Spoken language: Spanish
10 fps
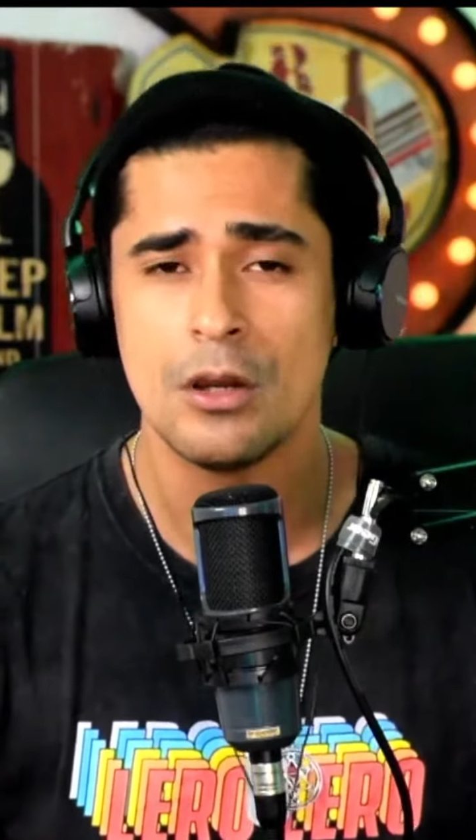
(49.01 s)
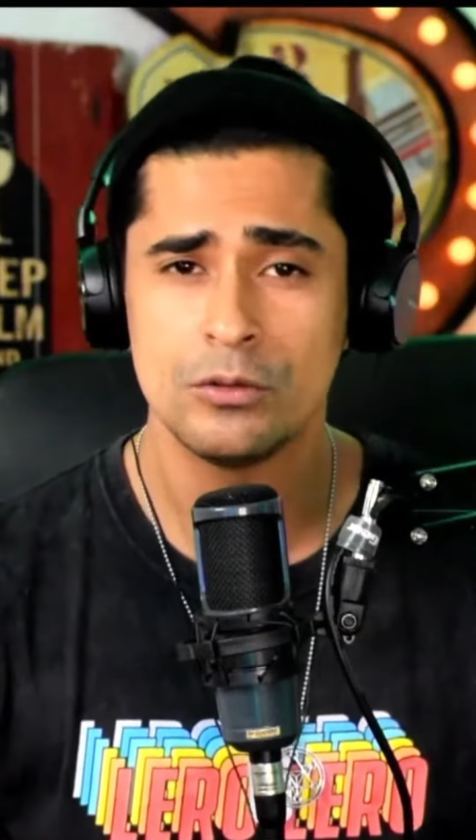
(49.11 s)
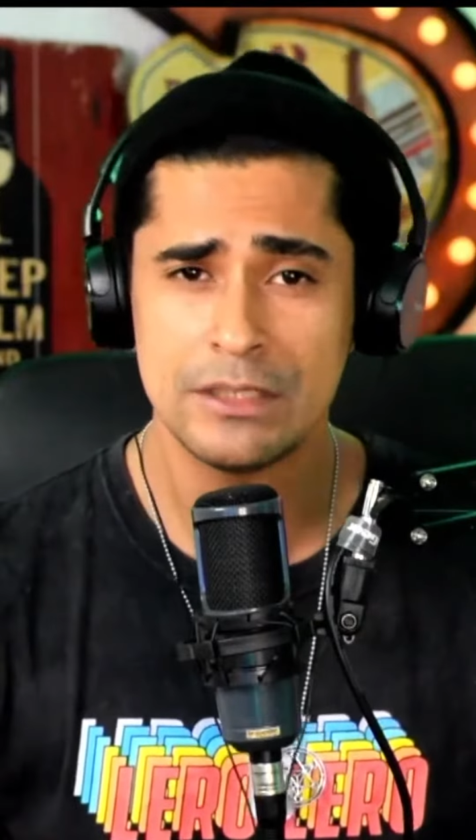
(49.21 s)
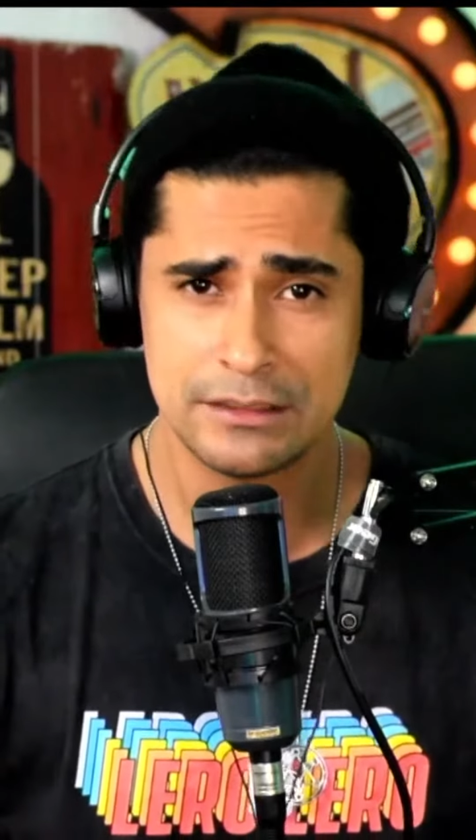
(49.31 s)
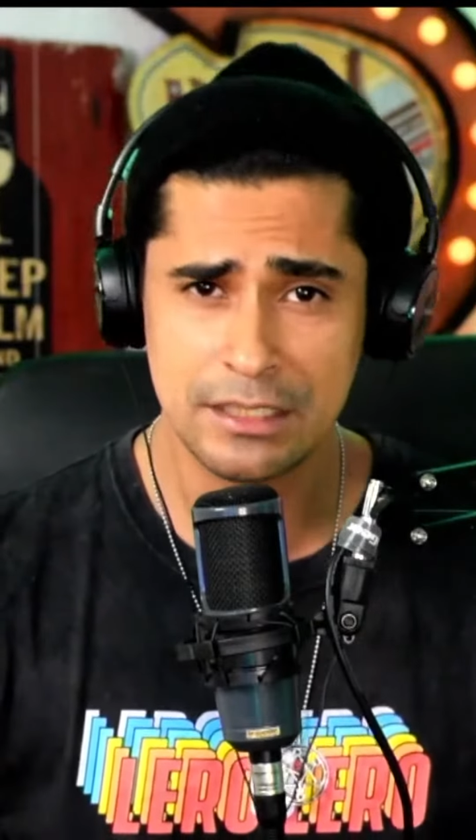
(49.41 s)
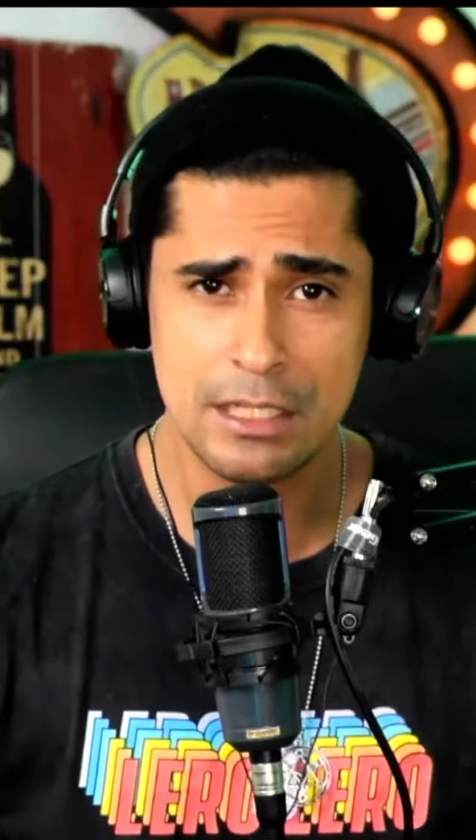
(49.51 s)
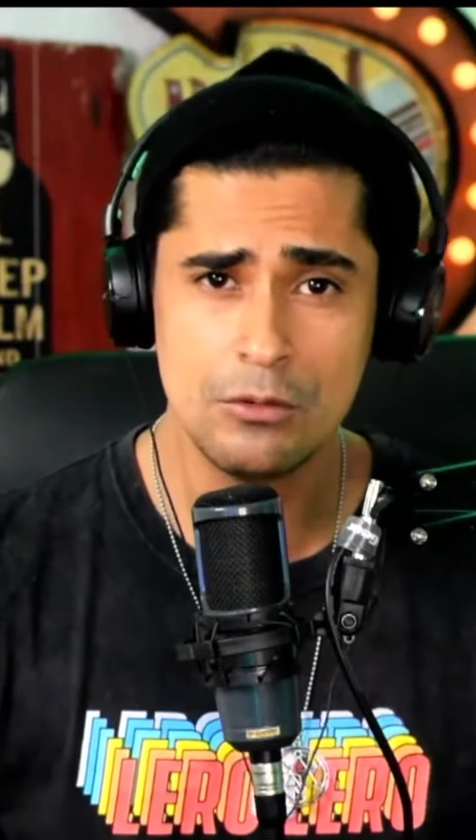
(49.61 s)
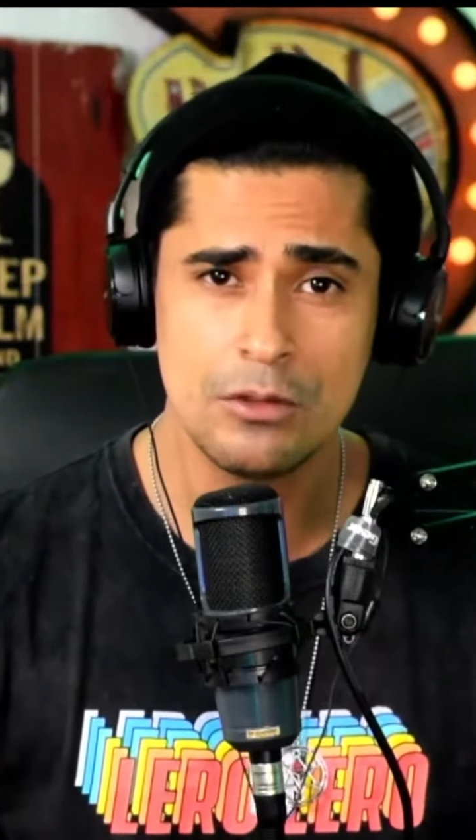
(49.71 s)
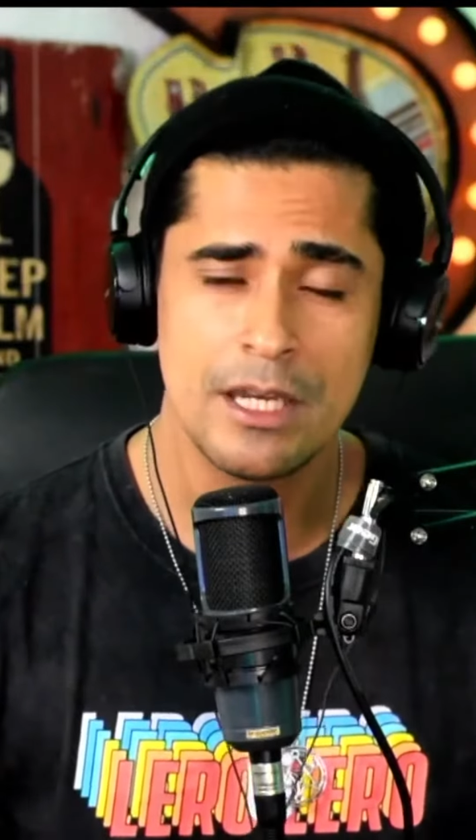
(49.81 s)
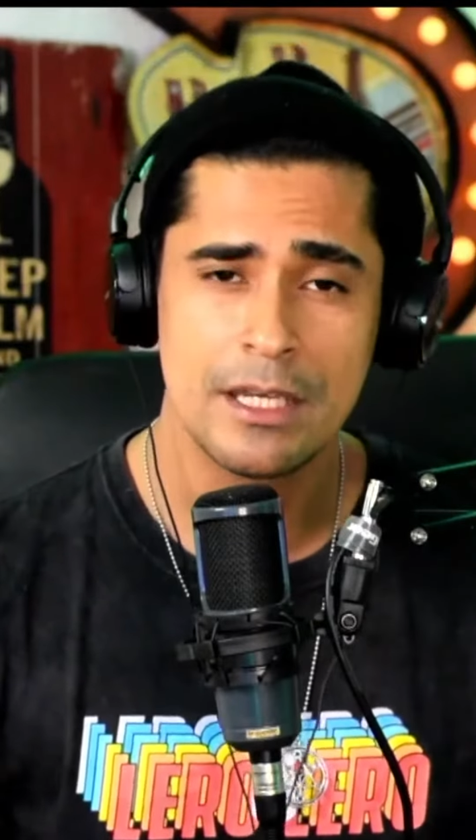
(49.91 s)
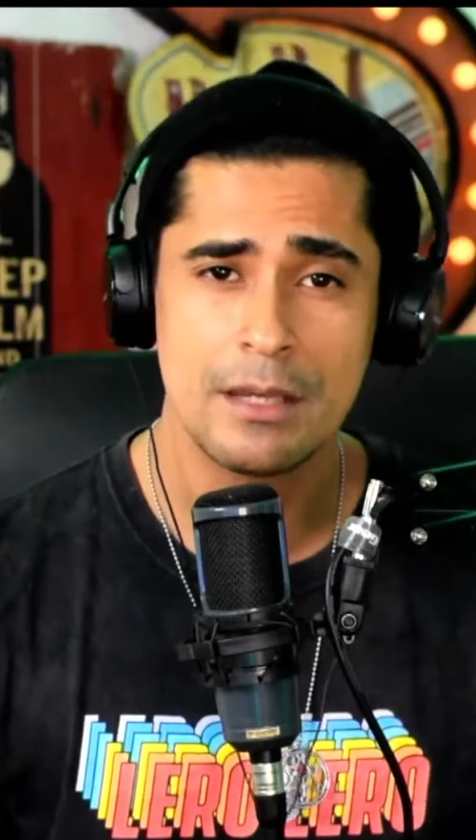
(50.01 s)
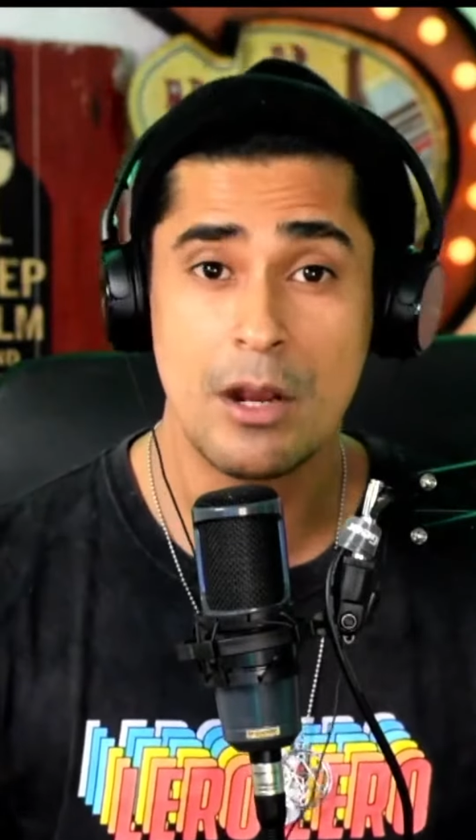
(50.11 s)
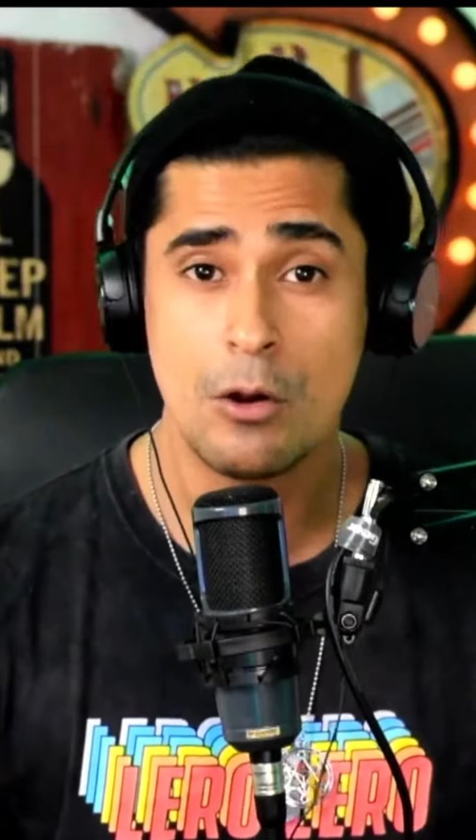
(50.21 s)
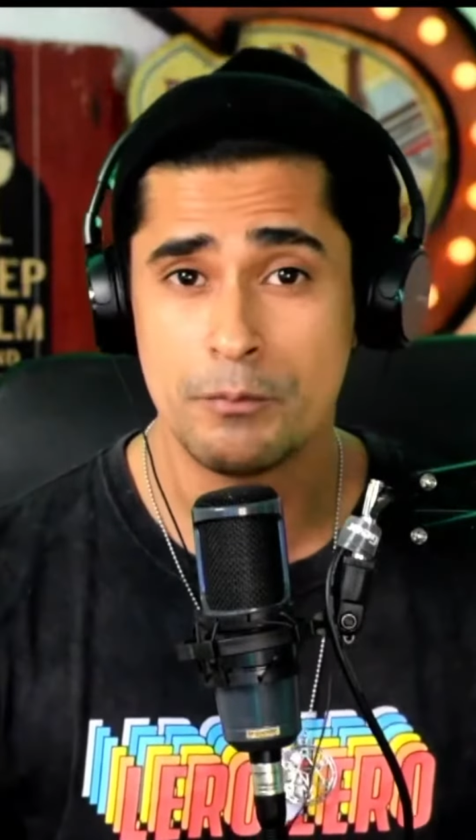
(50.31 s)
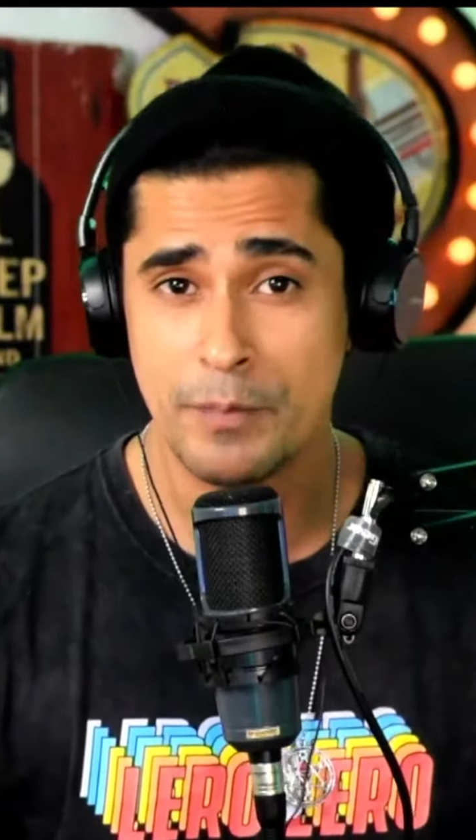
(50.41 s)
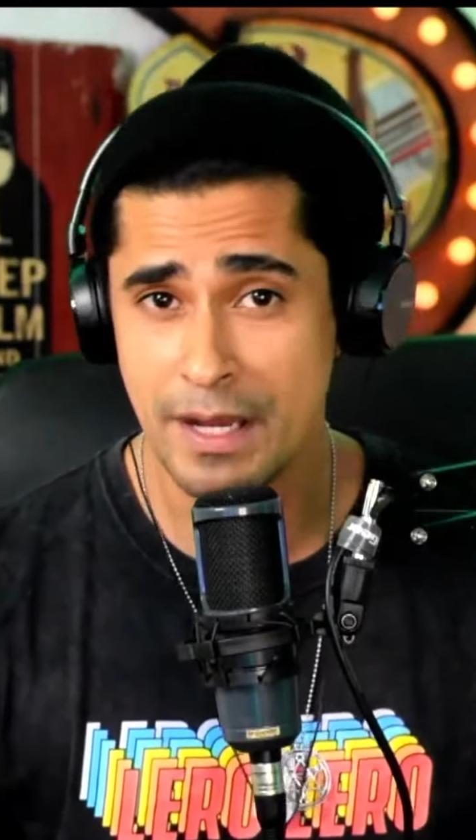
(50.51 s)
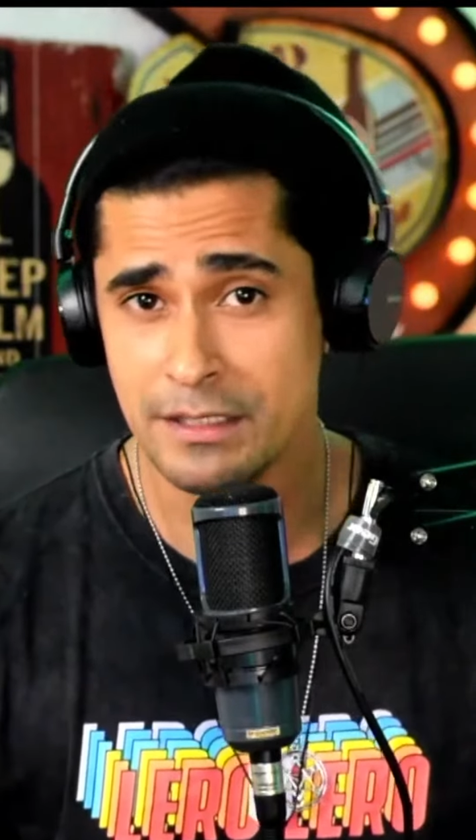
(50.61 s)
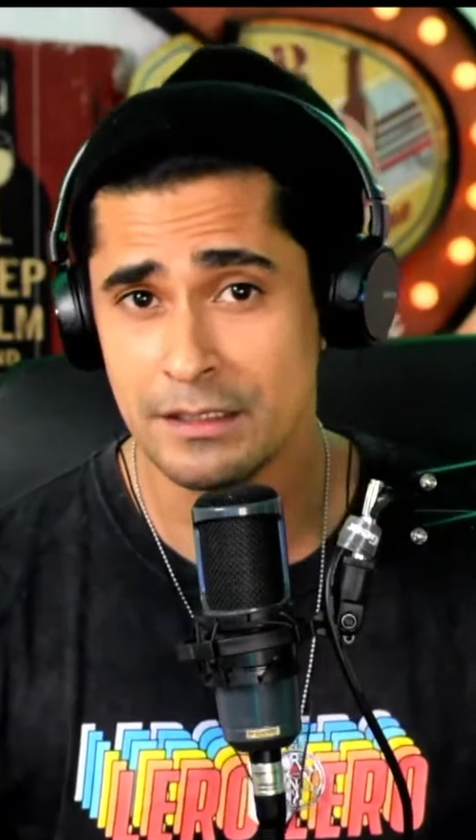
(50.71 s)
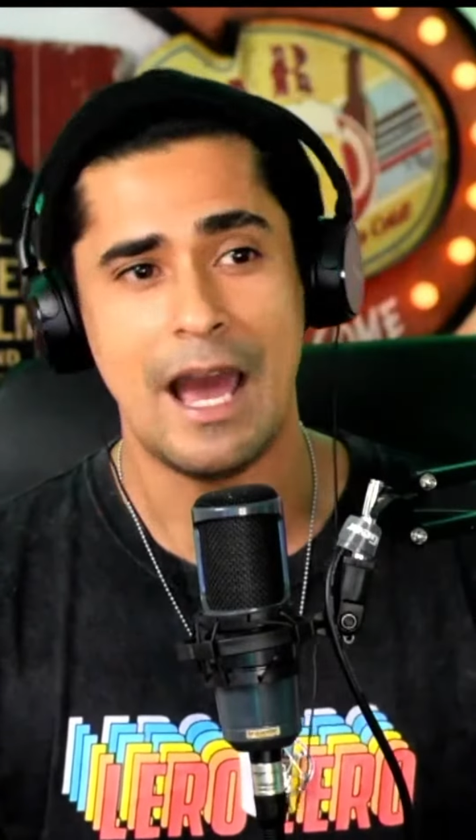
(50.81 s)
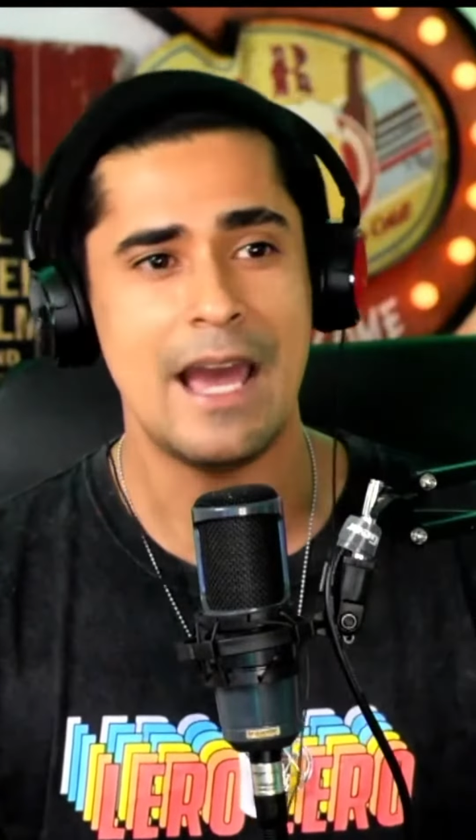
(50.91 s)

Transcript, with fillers: una tribu que me acompañe.